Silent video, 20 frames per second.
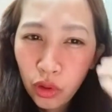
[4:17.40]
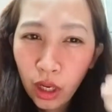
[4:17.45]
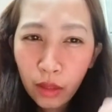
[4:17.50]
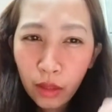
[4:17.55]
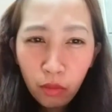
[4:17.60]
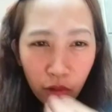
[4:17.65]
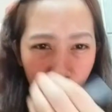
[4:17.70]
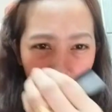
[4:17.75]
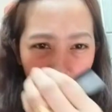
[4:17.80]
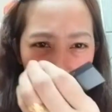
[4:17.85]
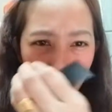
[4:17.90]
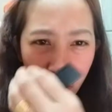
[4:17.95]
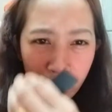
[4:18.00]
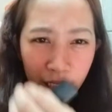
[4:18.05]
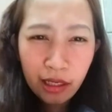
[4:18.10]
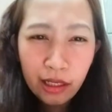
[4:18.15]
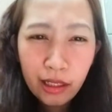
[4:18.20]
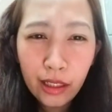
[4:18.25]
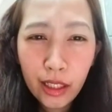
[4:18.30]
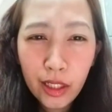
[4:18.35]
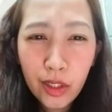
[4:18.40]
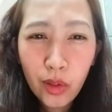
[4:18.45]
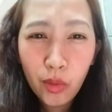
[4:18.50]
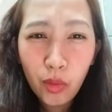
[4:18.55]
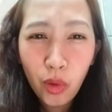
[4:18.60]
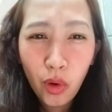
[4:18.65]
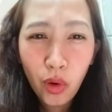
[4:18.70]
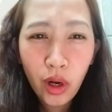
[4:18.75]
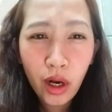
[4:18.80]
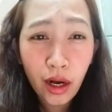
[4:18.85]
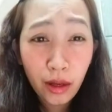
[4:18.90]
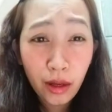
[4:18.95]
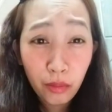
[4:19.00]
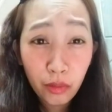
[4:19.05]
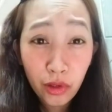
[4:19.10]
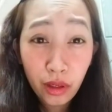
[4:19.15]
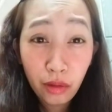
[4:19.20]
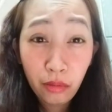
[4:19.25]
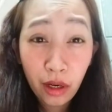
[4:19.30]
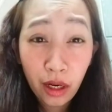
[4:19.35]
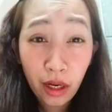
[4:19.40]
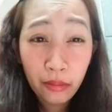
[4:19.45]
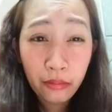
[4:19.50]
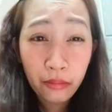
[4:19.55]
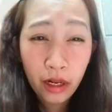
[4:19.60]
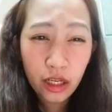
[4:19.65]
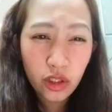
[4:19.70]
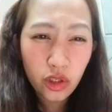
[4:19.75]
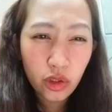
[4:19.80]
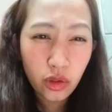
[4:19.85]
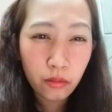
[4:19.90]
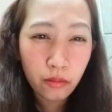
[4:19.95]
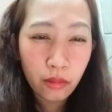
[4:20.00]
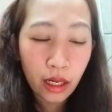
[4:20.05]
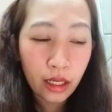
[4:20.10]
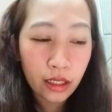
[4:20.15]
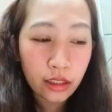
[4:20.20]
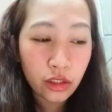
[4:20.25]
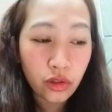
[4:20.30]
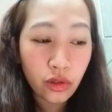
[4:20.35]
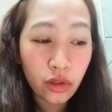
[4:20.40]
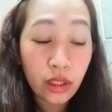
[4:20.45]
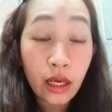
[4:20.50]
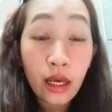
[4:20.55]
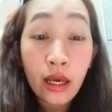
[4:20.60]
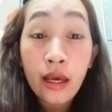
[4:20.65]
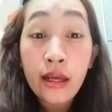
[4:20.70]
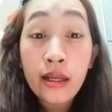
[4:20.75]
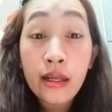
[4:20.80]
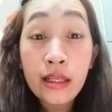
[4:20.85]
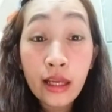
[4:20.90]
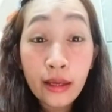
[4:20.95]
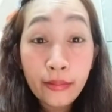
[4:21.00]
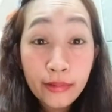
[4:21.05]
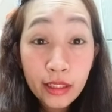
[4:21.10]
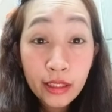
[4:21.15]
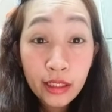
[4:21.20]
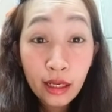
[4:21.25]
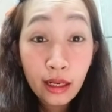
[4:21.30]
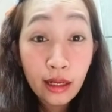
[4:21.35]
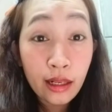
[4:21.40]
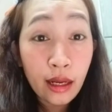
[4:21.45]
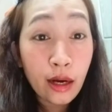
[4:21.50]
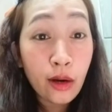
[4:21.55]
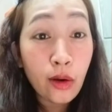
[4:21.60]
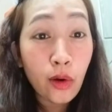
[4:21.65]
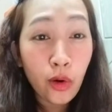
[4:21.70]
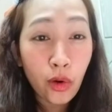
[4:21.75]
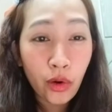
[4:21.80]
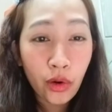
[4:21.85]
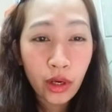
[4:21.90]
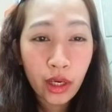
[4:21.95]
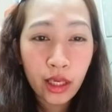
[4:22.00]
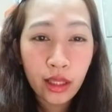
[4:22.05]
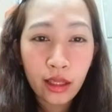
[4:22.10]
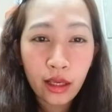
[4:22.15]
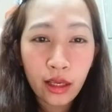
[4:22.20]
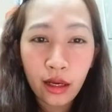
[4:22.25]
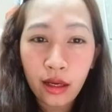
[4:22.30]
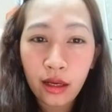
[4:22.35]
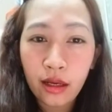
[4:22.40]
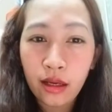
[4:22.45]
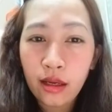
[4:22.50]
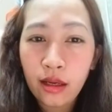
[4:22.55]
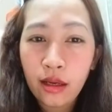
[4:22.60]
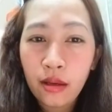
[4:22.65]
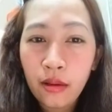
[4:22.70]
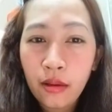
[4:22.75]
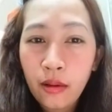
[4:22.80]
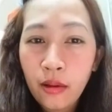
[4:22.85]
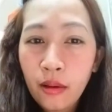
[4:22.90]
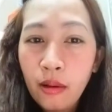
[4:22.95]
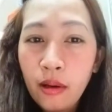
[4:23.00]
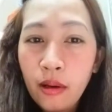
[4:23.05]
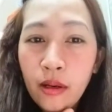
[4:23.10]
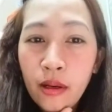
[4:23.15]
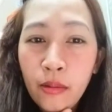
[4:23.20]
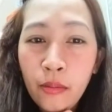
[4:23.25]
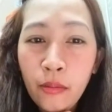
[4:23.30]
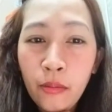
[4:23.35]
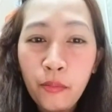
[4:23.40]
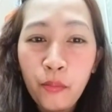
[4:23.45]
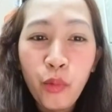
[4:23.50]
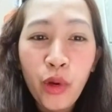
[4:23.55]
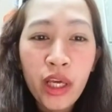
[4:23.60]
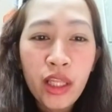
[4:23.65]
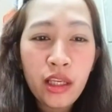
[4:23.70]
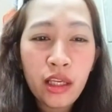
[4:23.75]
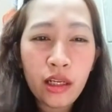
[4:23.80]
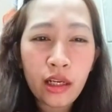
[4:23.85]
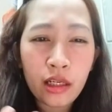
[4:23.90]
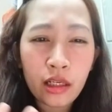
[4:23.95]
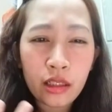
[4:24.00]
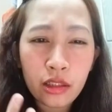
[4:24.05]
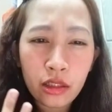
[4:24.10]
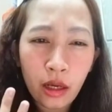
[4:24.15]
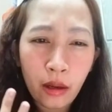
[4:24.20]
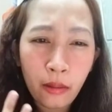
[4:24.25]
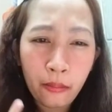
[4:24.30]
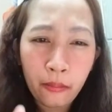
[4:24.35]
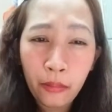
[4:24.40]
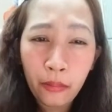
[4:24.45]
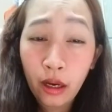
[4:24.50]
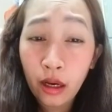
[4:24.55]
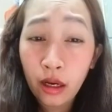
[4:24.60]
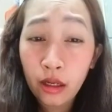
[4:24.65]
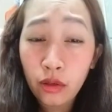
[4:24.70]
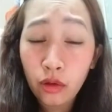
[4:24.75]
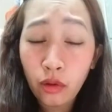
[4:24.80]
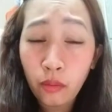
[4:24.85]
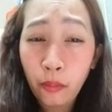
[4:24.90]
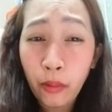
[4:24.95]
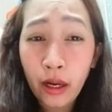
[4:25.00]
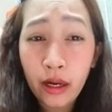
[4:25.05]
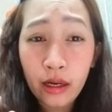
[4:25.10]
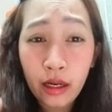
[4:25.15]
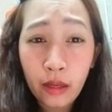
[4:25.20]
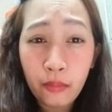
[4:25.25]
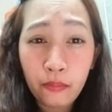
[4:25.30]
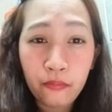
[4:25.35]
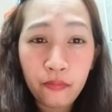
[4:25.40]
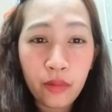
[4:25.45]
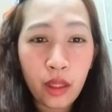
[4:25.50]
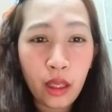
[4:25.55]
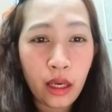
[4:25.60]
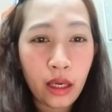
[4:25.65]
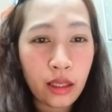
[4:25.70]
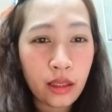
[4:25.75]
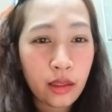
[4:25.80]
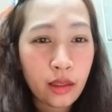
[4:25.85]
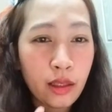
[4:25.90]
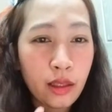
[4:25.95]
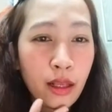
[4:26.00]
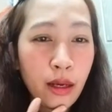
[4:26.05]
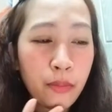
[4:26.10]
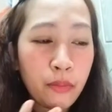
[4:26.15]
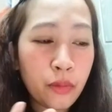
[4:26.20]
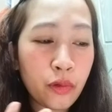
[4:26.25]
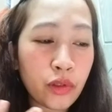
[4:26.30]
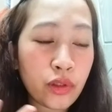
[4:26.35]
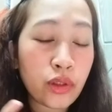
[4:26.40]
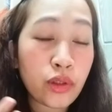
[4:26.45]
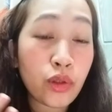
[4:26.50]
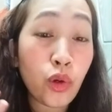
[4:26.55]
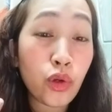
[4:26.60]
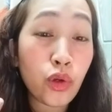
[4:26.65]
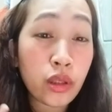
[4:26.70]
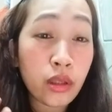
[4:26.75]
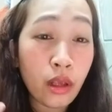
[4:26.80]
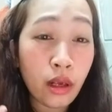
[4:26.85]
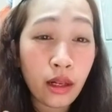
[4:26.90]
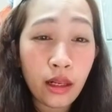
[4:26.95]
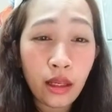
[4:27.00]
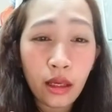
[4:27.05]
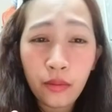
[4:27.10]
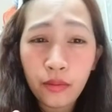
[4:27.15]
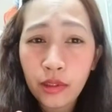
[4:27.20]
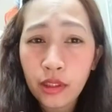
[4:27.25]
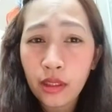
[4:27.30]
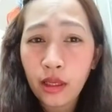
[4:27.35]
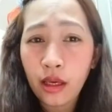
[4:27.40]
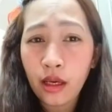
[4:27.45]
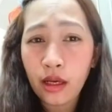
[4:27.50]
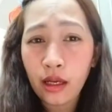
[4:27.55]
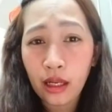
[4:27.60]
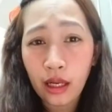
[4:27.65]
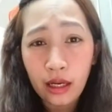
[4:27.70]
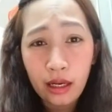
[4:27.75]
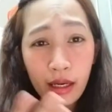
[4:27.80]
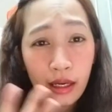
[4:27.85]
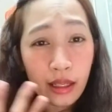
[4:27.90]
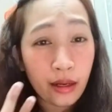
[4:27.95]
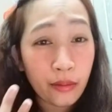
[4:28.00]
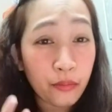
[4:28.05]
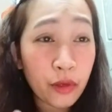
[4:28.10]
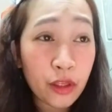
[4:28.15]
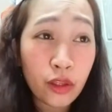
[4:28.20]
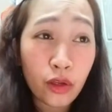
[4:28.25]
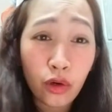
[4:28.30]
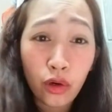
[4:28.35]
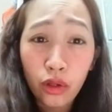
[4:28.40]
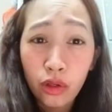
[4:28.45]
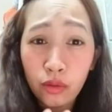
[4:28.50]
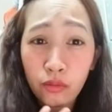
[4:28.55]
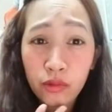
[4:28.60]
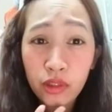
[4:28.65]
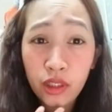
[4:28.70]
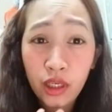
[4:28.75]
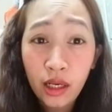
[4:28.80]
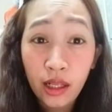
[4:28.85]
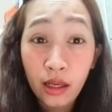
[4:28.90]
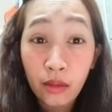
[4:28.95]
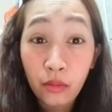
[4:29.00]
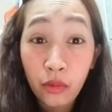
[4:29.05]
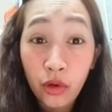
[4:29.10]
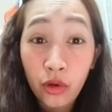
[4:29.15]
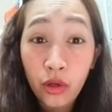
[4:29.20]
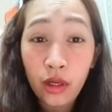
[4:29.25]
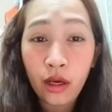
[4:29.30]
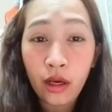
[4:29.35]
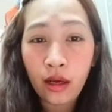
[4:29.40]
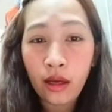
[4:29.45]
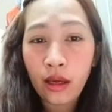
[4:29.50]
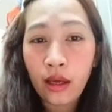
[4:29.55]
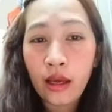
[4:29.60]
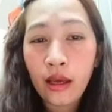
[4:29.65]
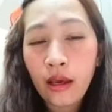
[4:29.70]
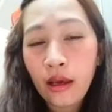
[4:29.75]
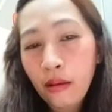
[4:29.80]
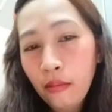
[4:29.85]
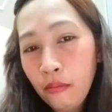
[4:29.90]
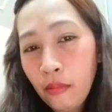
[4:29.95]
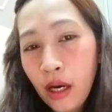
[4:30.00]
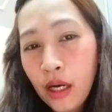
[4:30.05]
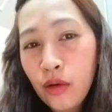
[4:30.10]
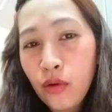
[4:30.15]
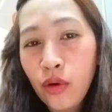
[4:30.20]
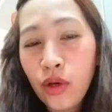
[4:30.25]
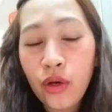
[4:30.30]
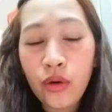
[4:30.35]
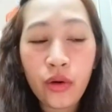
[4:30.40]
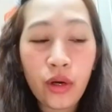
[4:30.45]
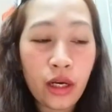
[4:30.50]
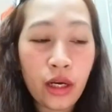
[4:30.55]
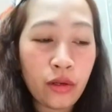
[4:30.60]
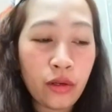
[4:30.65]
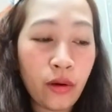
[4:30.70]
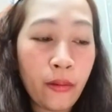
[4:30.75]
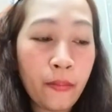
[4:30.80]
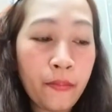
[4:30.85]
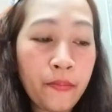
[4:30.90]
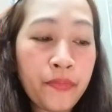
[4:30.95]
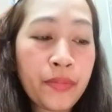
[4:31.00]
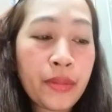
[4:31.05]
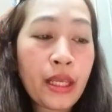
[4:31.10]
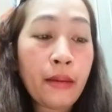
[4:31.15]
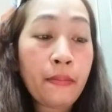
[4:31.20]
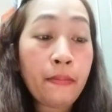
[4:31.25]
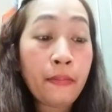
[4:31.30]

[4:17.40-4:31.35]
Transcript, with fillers: budburan maigi yung mukha mo ng mga blush on, blush on. Lipstick lang okay na uh, pwede na rin siyang pang ano, pang lip tint. Tapos, konting lipstick, lagay ng petroleum jelly muna, bago yung ano.